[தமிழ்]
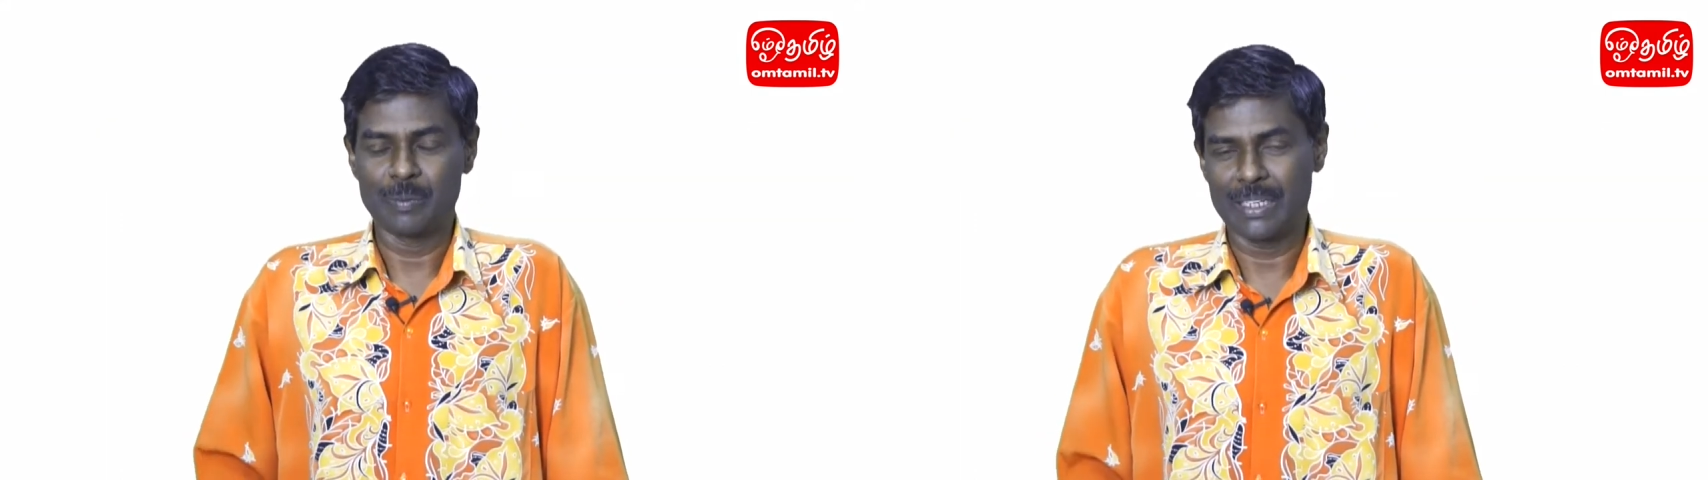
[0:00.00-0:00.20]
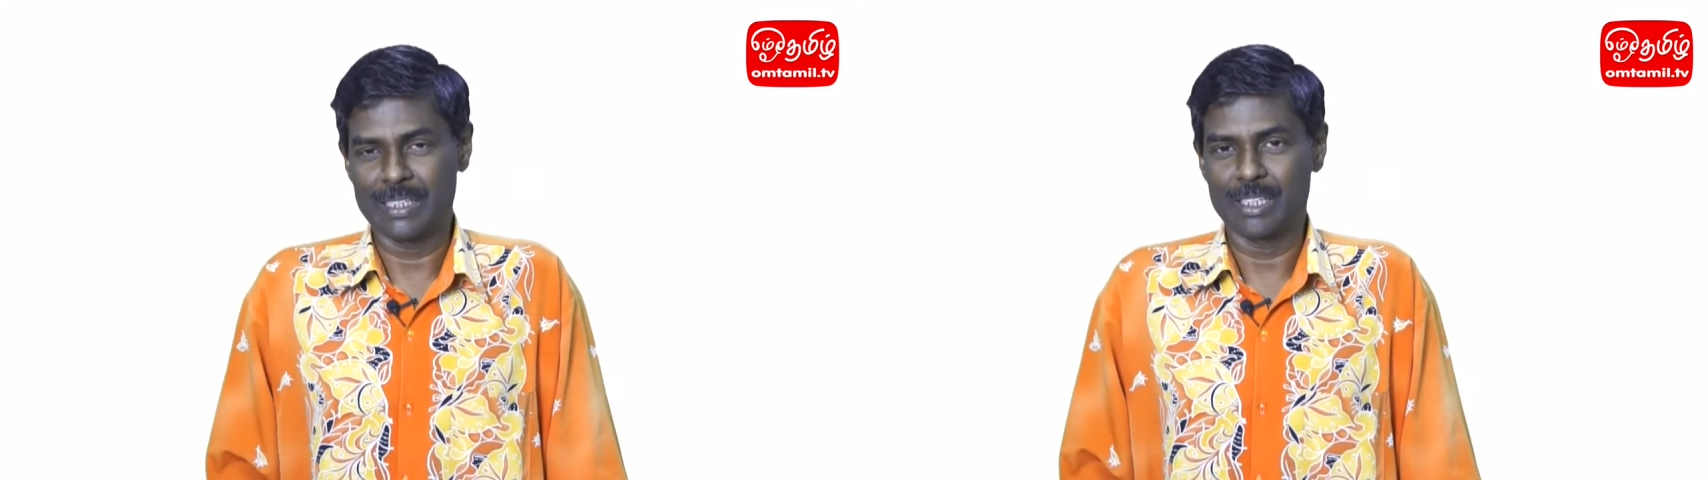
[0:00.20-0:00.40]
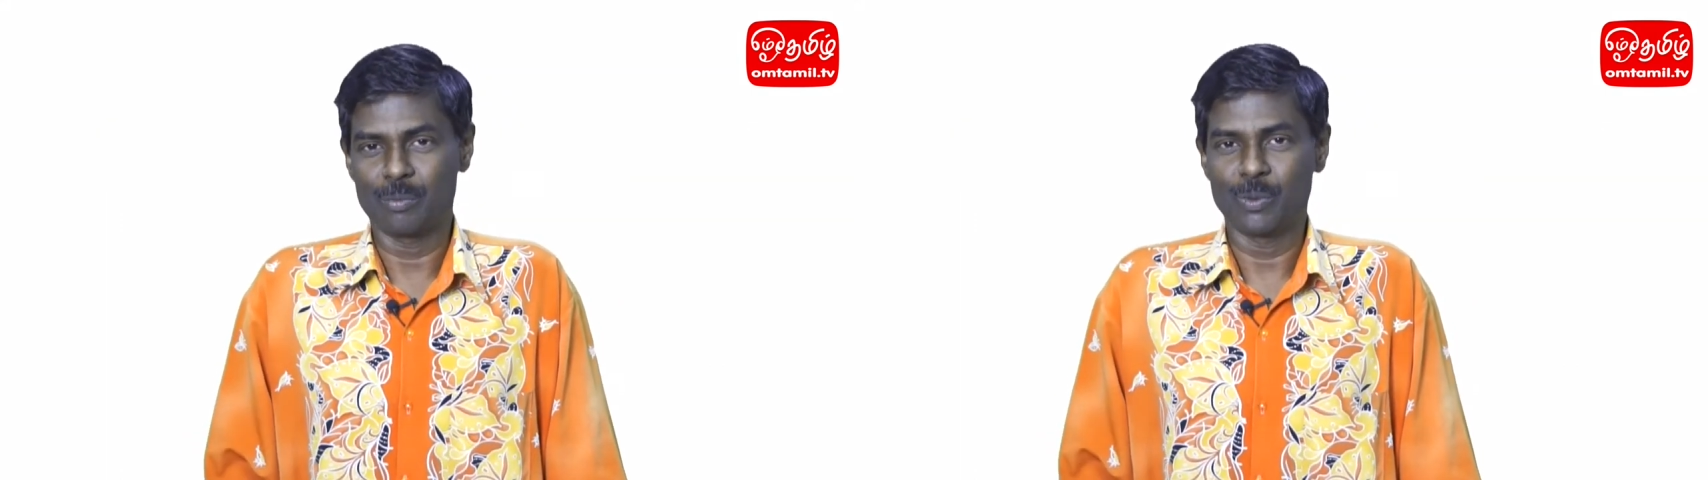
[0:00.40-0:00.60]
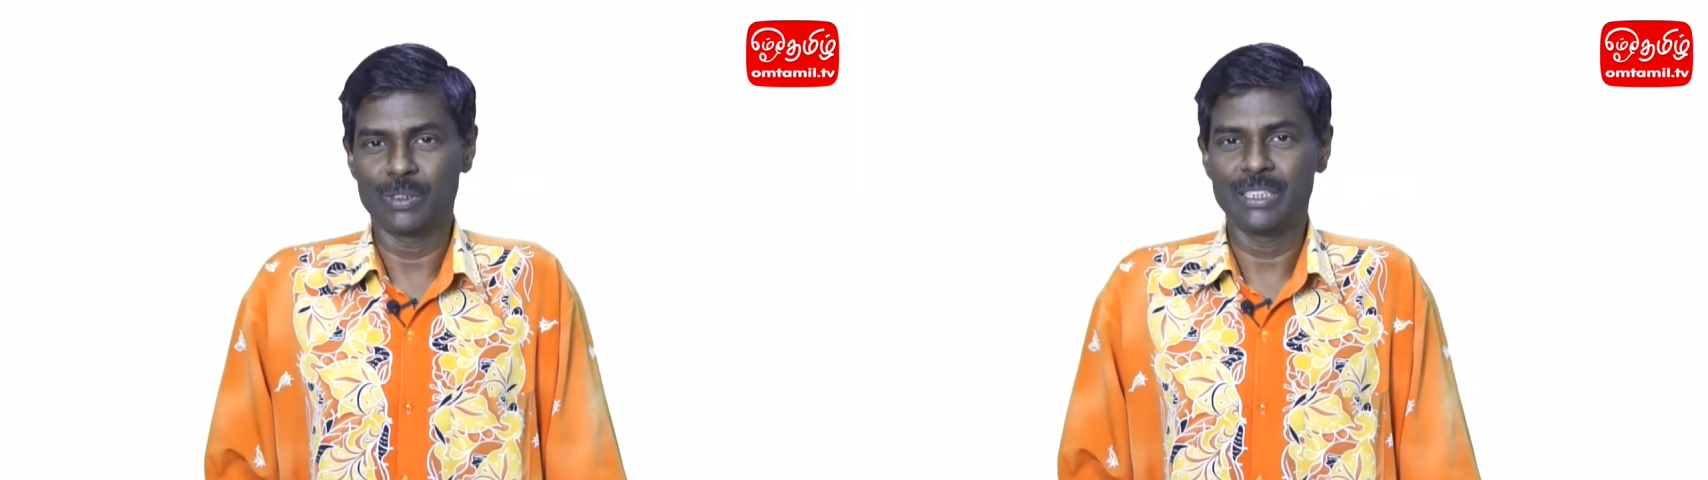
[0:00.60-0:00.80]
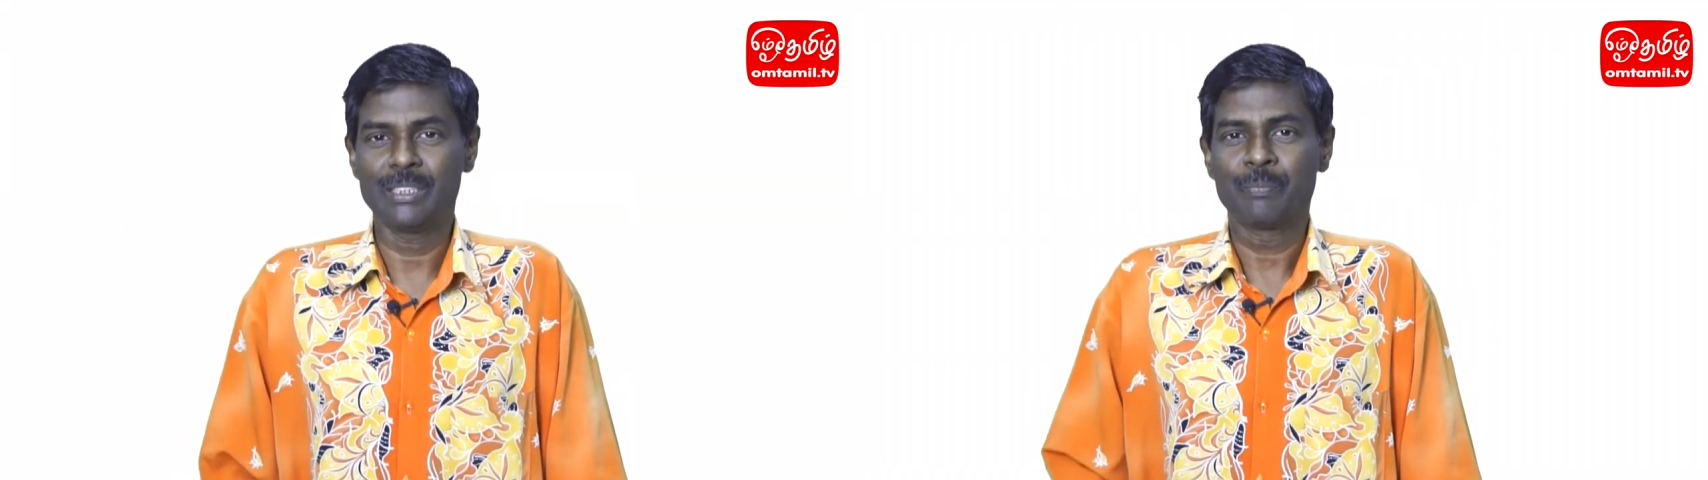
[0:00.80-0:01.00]
பார்க்கின்ற
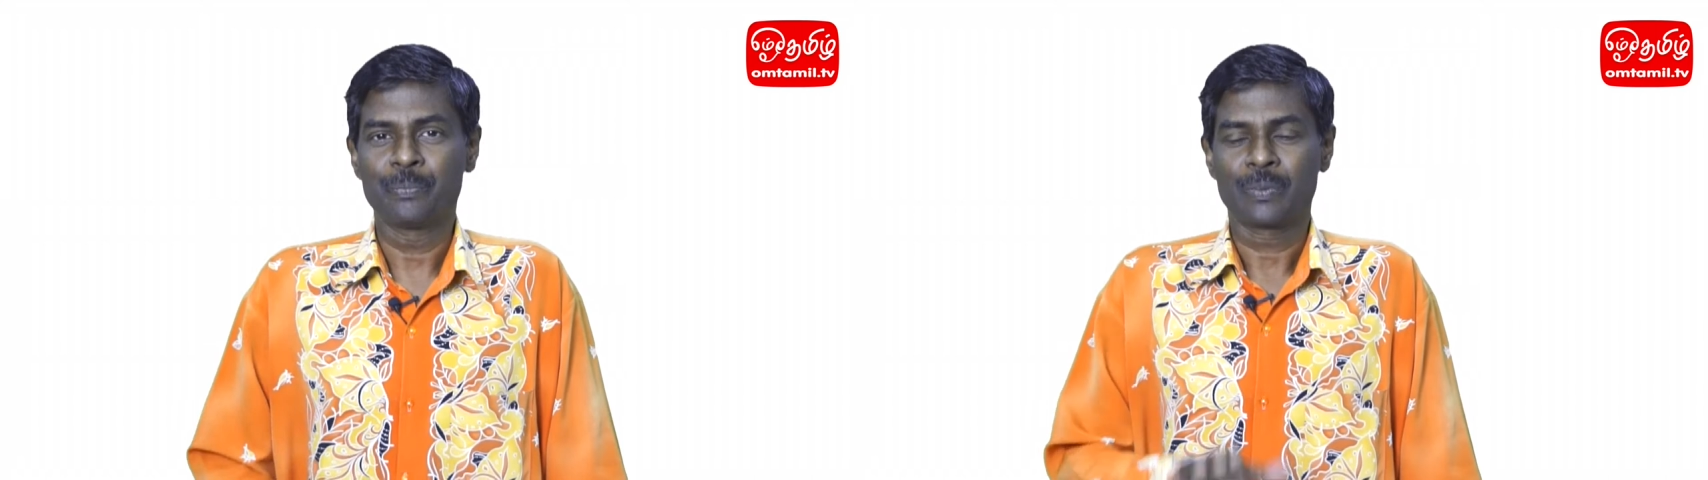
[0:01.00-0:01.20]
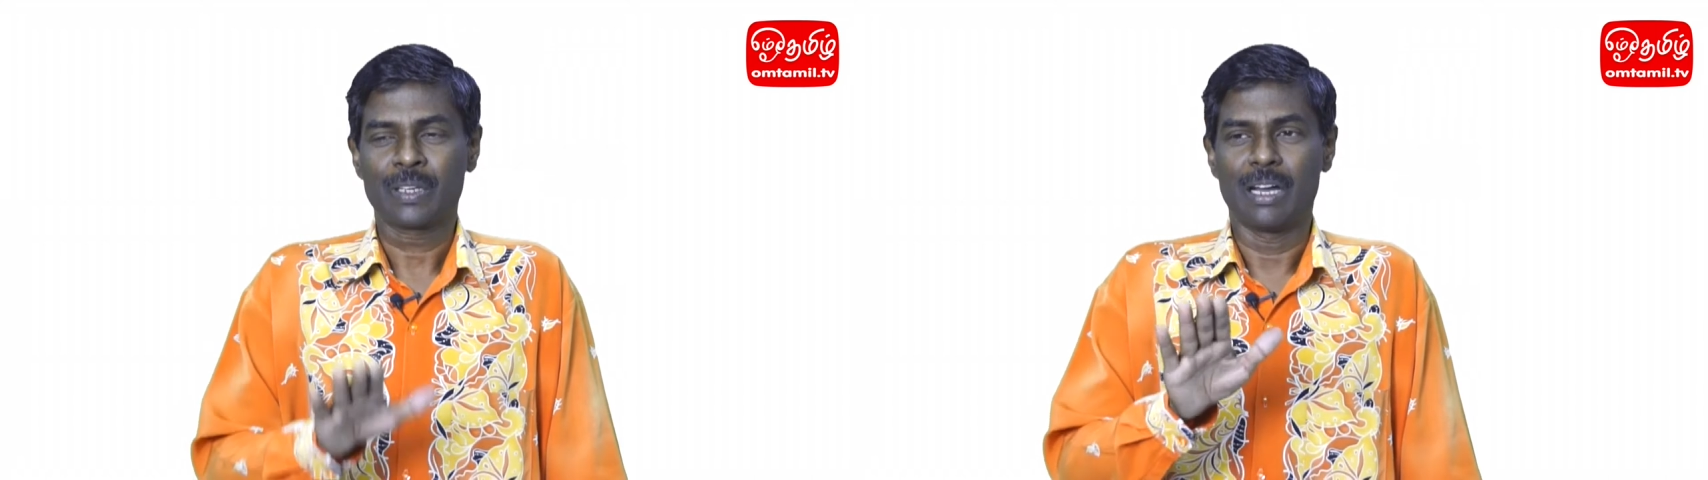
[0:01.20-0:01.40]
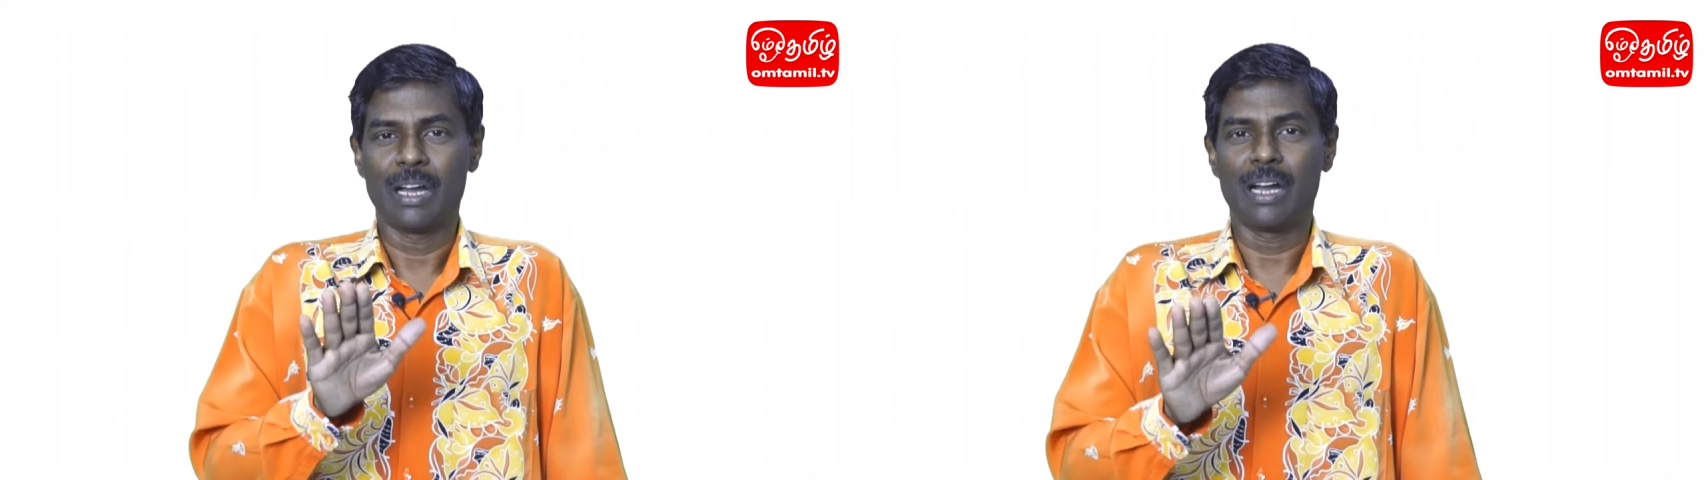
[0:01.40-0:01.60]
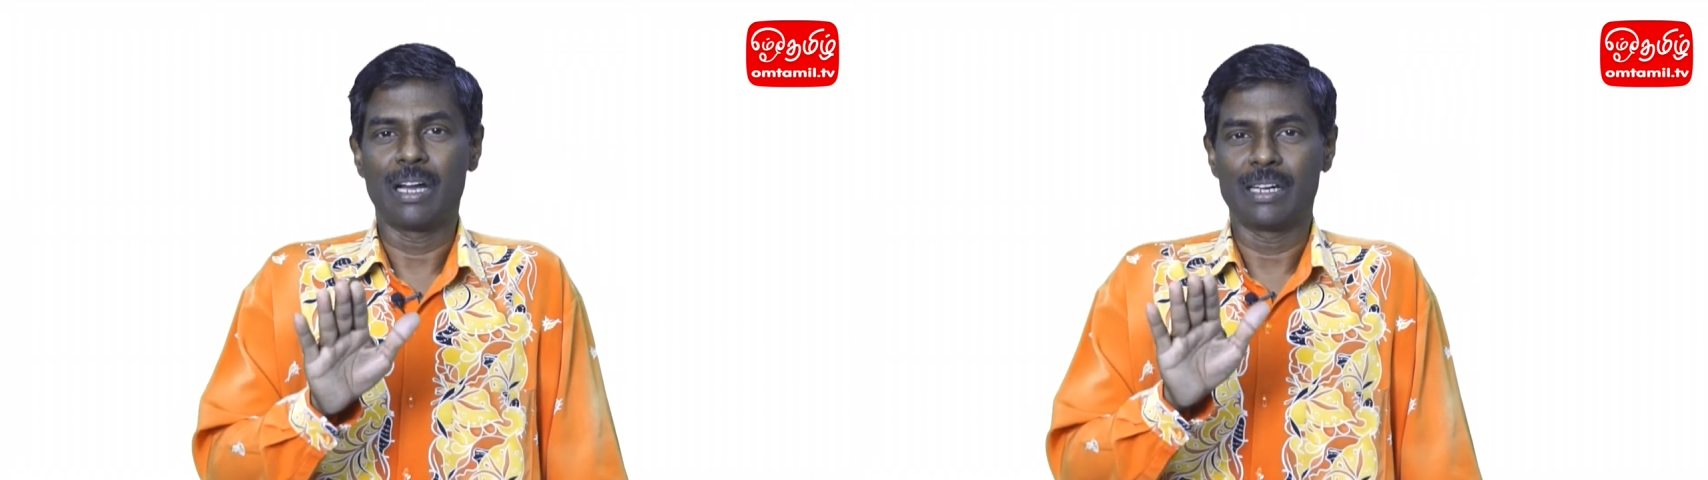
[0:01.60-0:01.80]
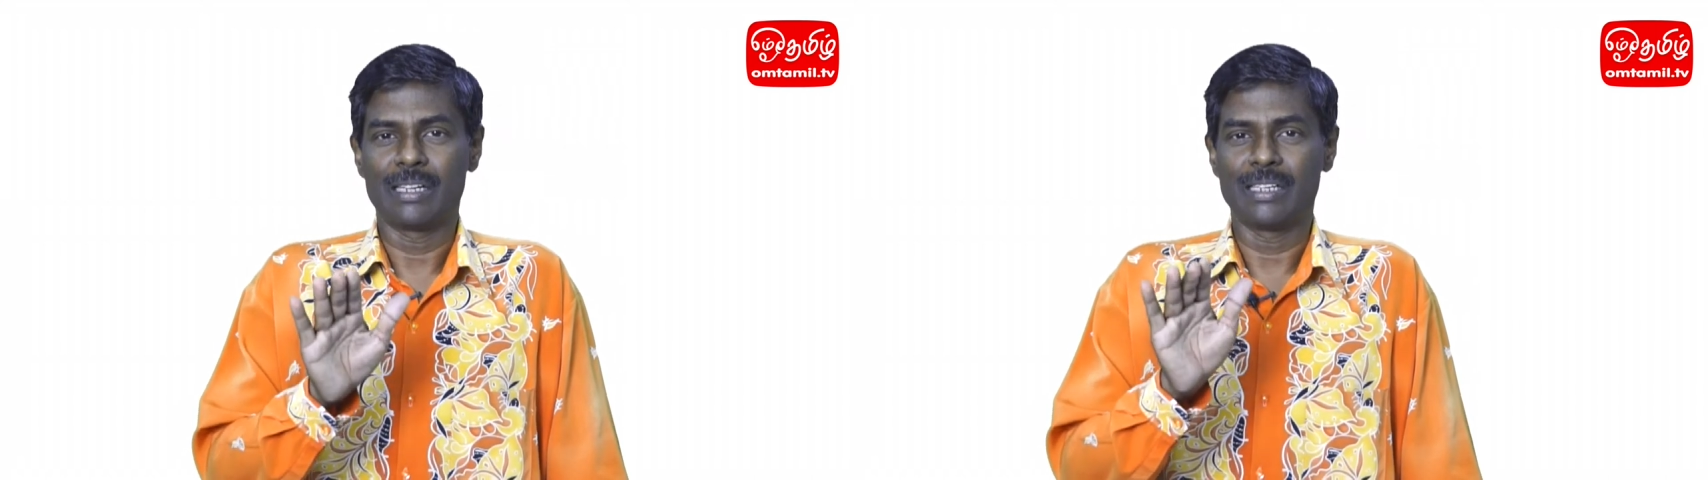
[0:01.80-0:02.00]
பொழுது அ
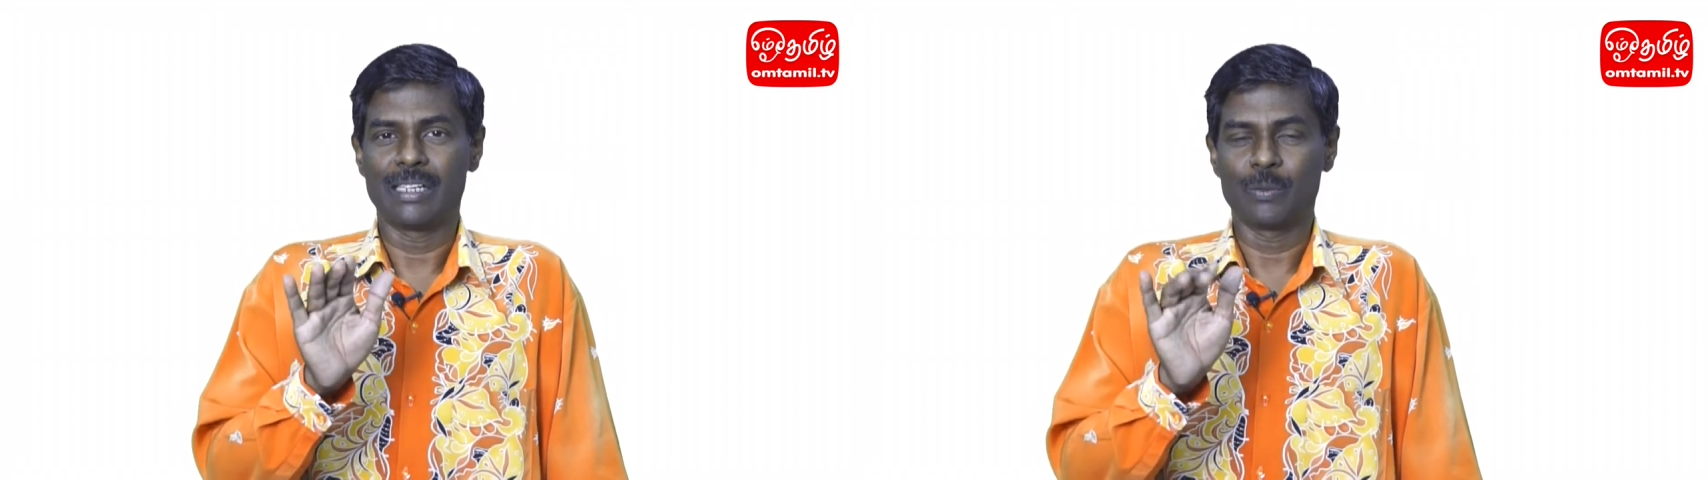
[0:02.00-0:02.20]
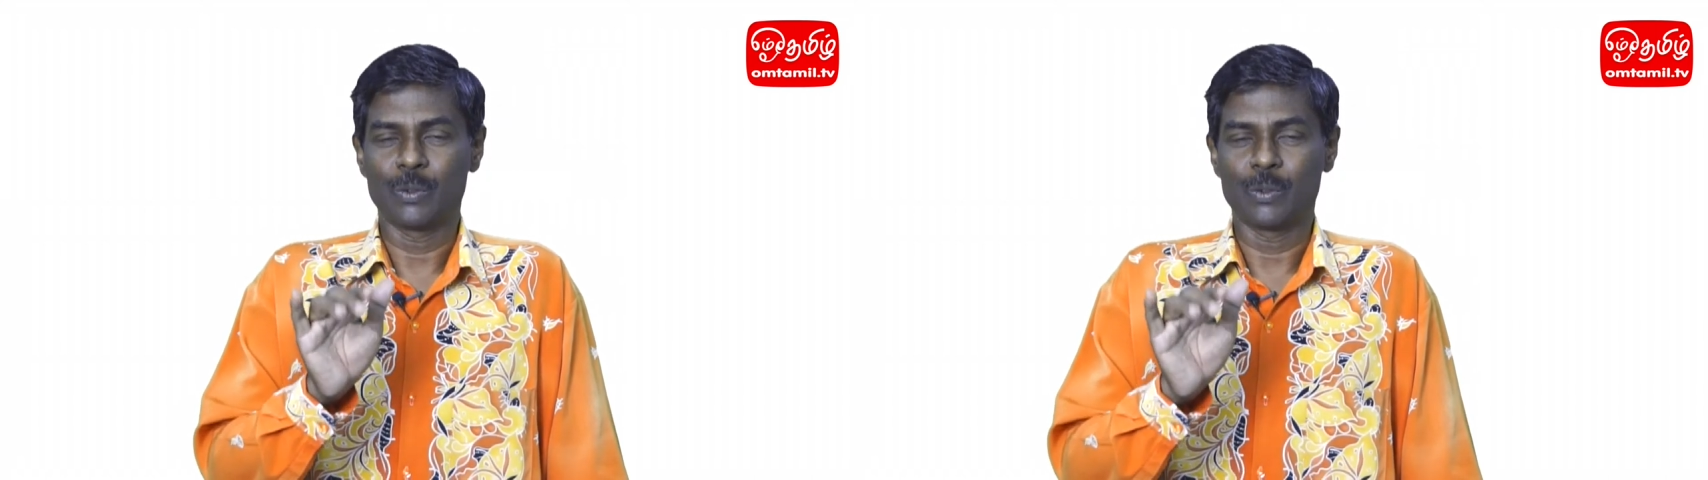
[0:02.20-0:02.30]
என்ற